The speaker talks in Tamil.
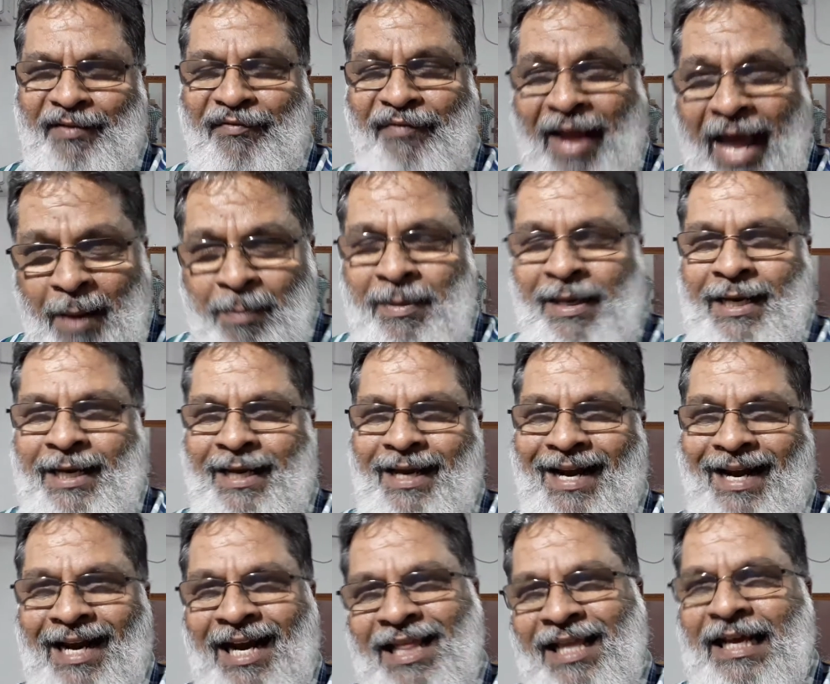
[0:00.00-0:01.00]
ஃபேமிலி
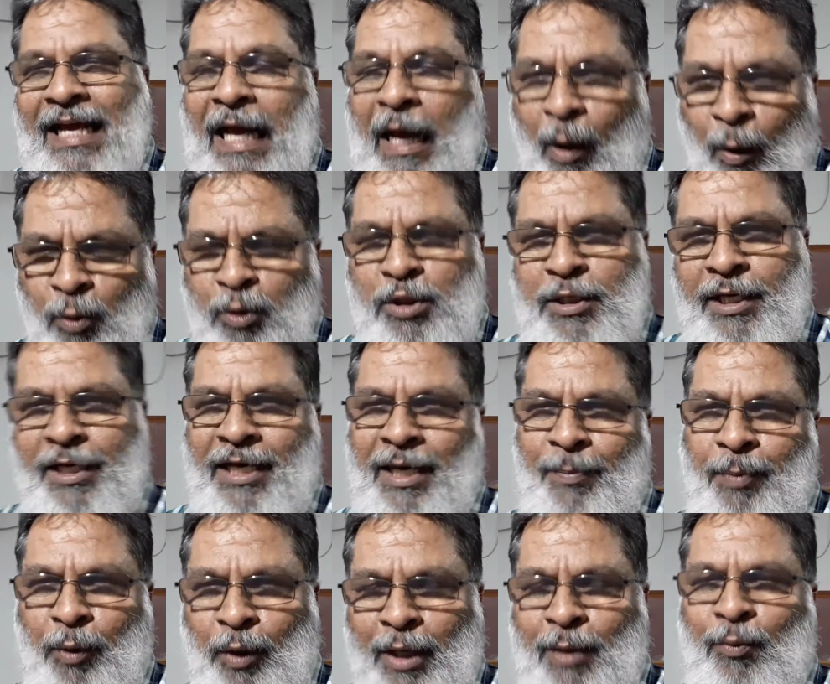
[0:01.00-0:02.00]
அல்லது ஹவுஸ் என்ற
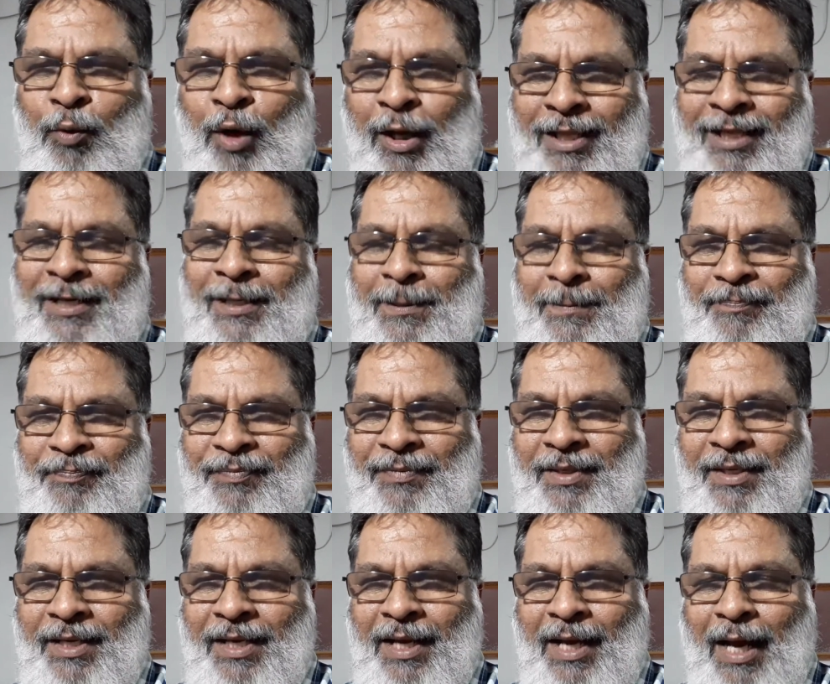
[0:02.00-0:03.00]
பொருளும் உள்ளது
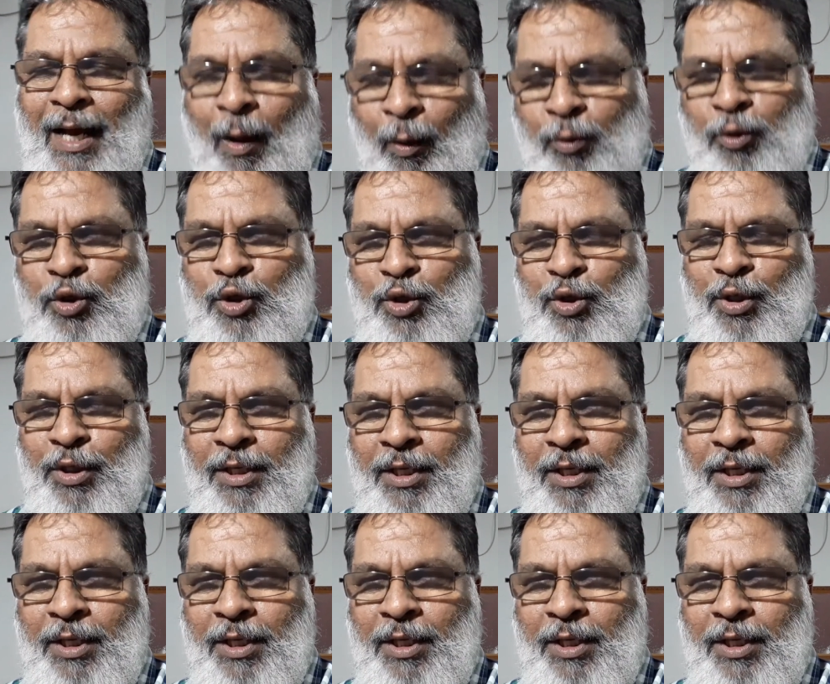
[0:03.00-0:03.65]
ஹவுஸ்